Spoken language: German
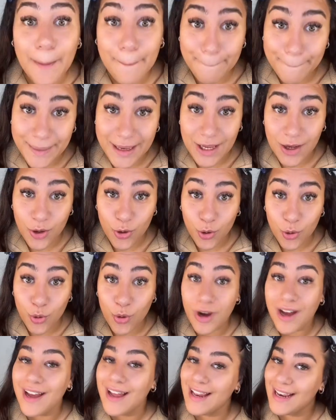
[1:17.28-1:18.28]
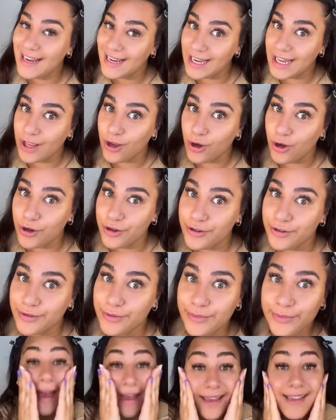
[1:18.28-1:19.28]
Bingo, Leon.
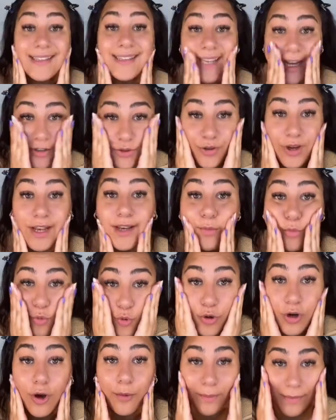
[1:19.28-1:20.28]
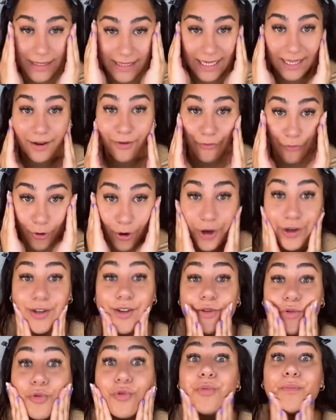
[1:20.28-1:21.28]
Er ist aktuell im Urlaub mit seiner
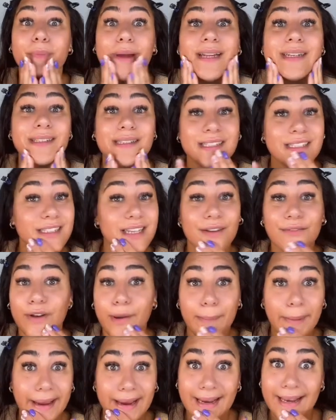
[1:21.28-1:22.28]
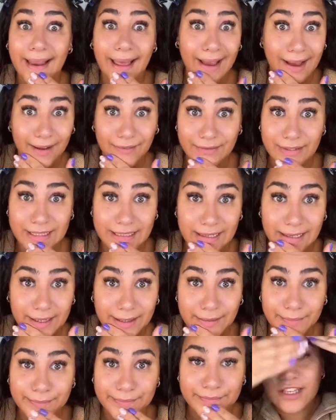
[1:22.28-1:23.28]
Freundin und meldet sich einfach bei Clara wieder.
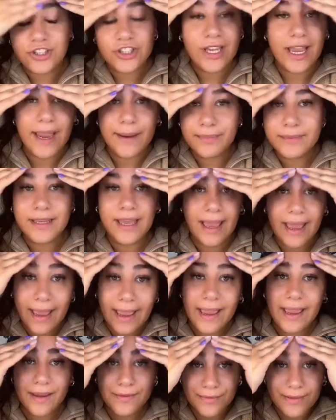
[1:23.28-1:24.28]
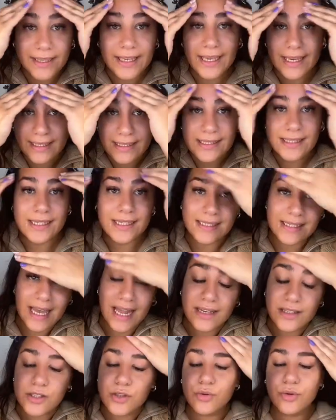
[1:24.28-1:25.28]
Er schreibt ihr, hey, wie geht's dir, ist
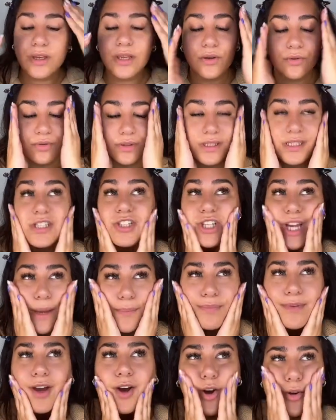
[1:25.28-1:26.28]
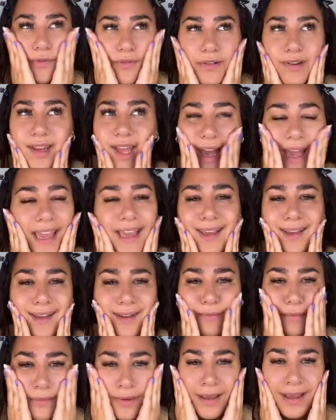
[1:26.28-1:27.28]
alles okay? Und sie schreibt daraufhin, ey,
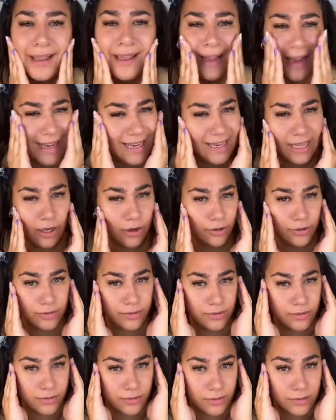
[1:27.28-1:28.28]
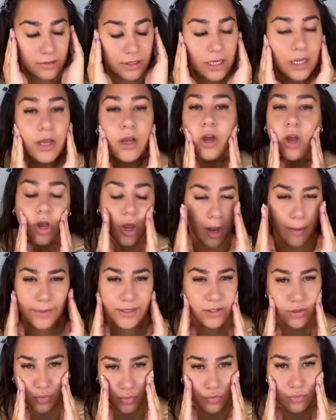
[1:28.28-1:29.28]
Leon, hör
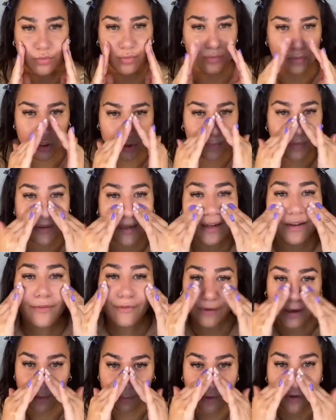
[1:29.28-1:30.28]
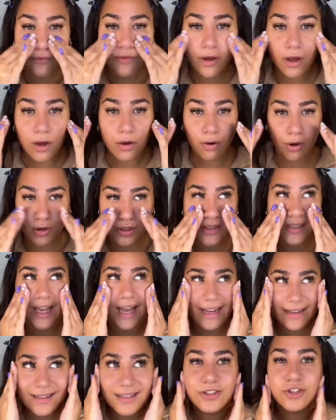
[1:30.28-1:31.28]
mal zu, ich bin eine fremde Frau aus einer
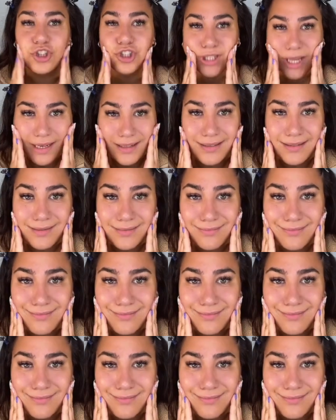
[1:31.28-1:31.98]
anderen Stadt.